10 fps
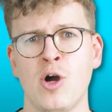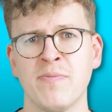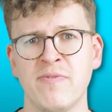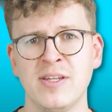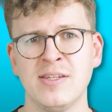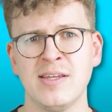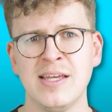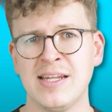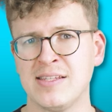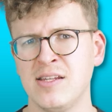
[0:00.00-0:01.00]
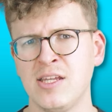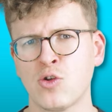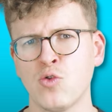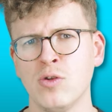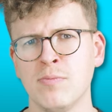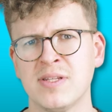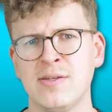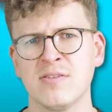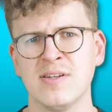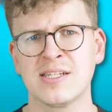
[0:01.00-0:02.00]
kommt Wind, das sind die grünen
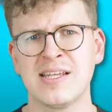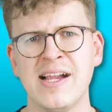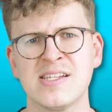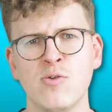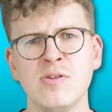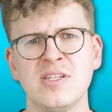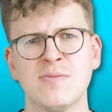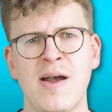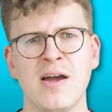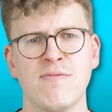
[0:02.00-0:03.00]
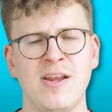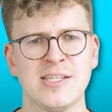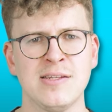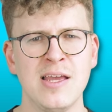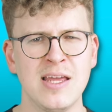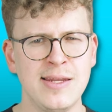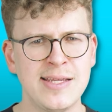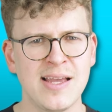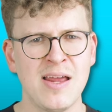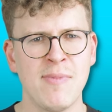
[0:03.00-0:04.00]
bzw. teils unsichtbaren Flächen,
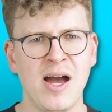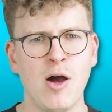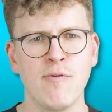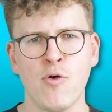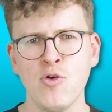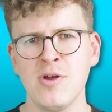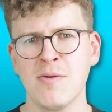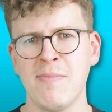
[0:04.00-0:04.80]
nicht einmal auf 100